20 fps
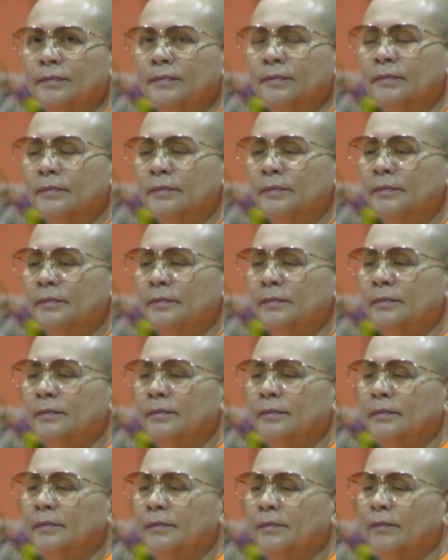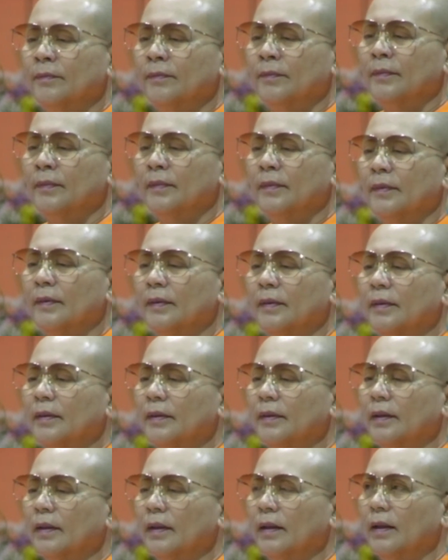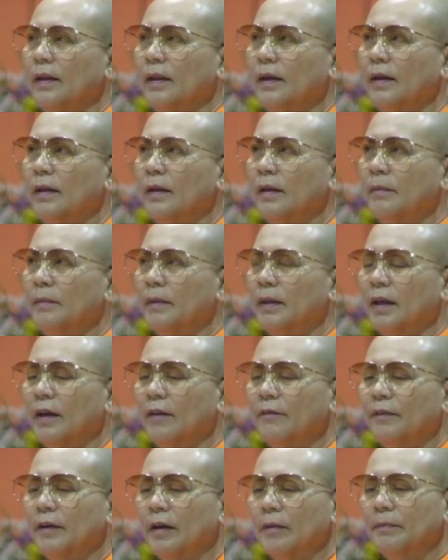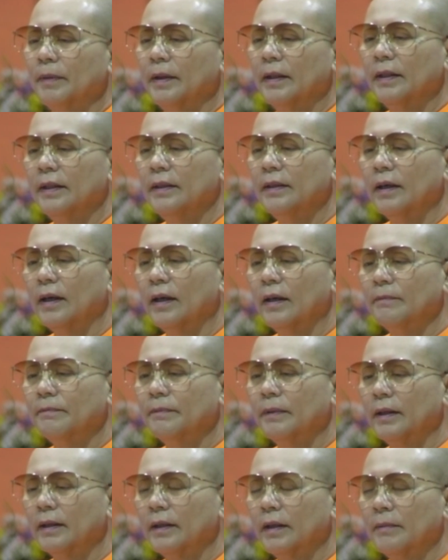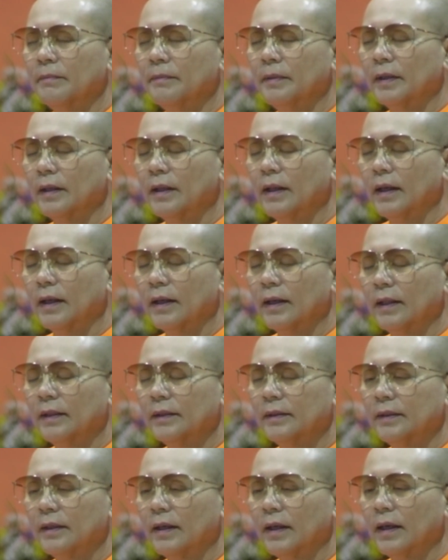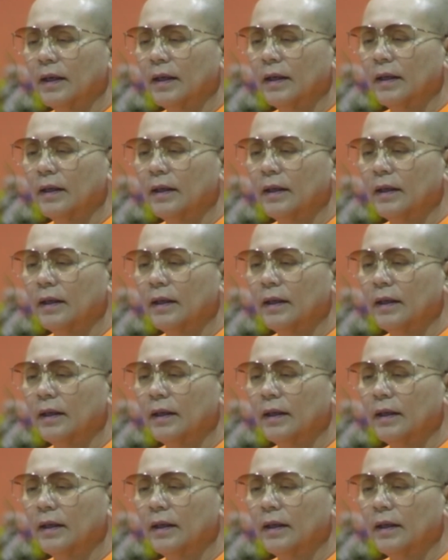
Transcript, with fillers: ขาหนึ่งทีแล้วก็นำมาไล่ฟังเป็นนิยายปารัมปรากันจ้า